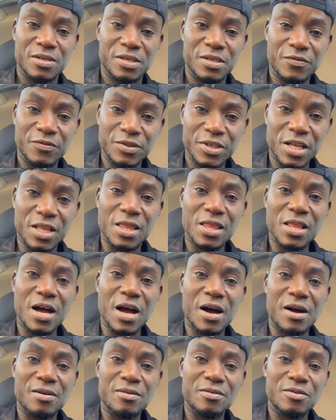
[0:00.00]
Si vous êtes
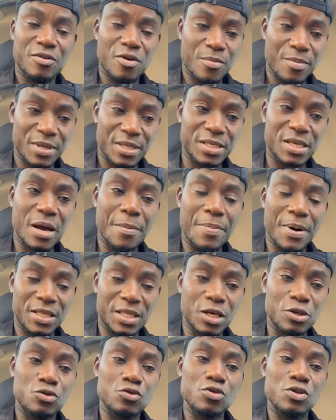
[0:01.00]
là, commencez à
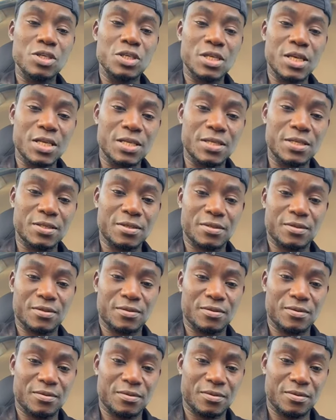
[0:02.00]
partager le direct.
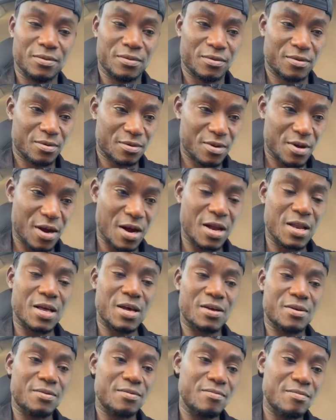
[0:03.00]

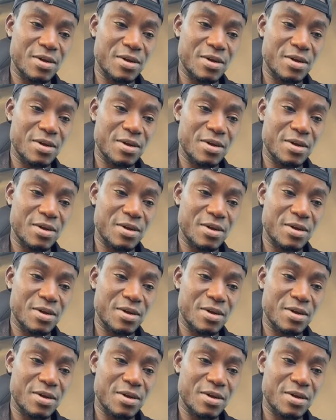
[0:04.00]
Voilà.